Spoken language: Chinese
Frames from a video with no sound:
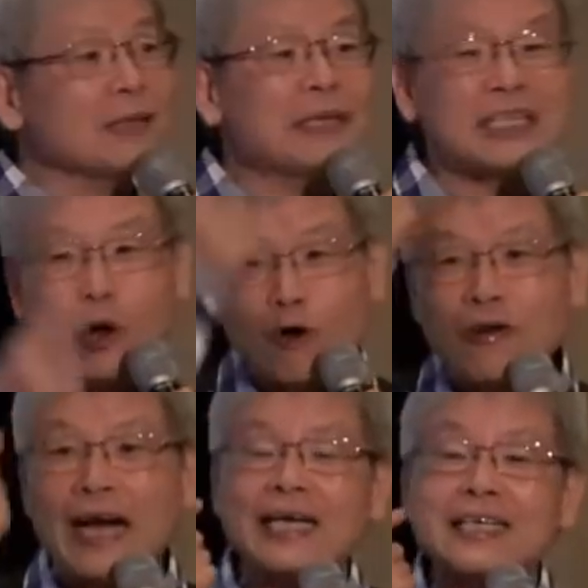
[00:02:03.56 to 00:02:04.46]
你们头
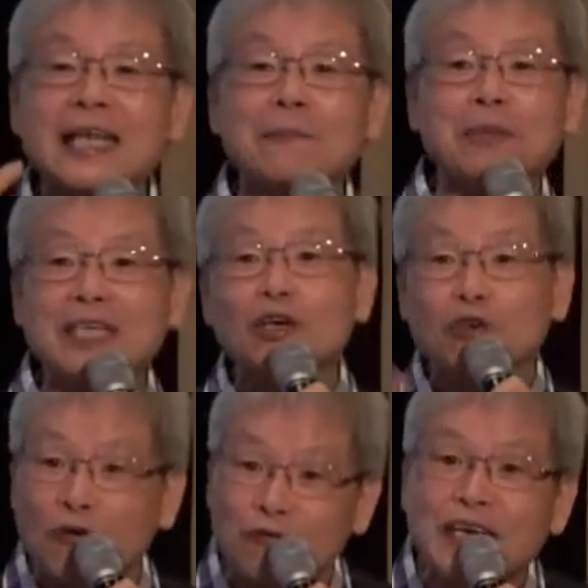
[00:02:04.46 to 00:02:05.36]
发跟脸皮
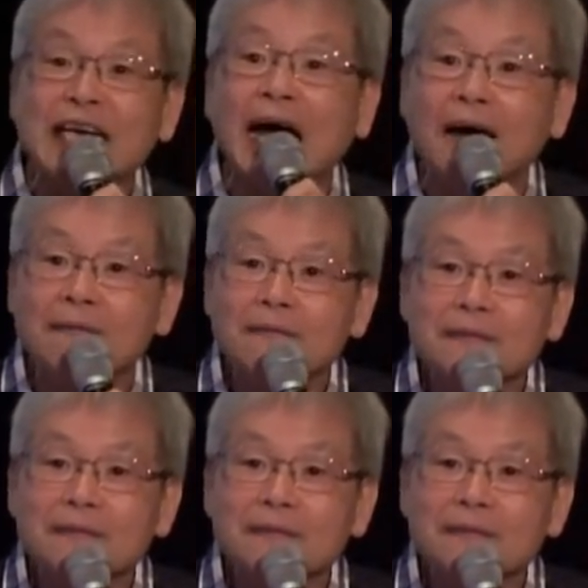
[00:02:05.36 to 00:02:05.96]
又有分了。